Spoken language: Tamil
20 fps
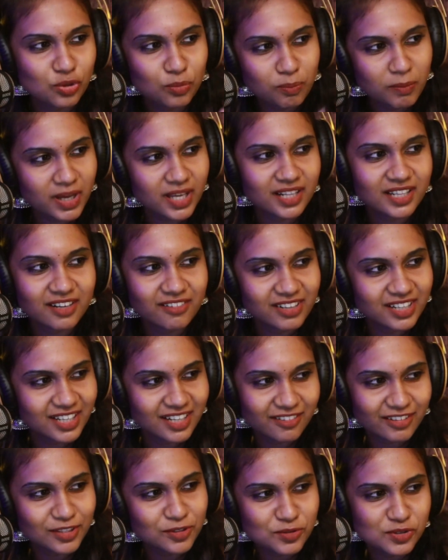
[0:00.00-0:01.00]
சும்மா
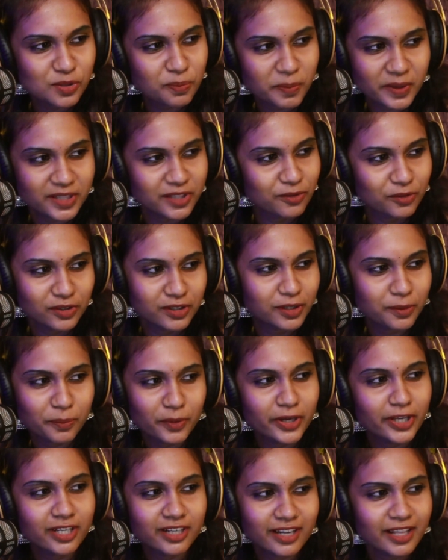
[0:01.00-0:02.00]
இருக்கிறவனுங்களை வந்து உசுப்பேத்தி விட்டுட்டு
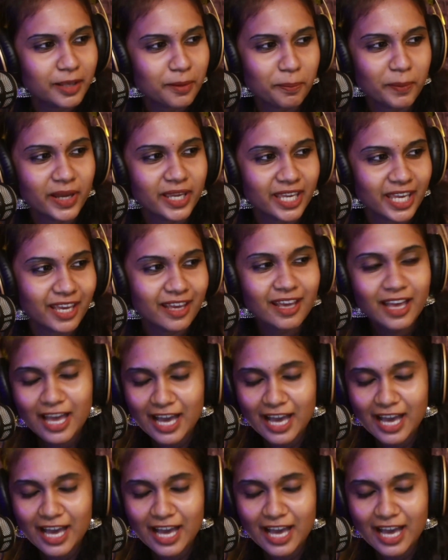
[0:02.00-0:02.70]
போயிட்டே இருப்பாங்க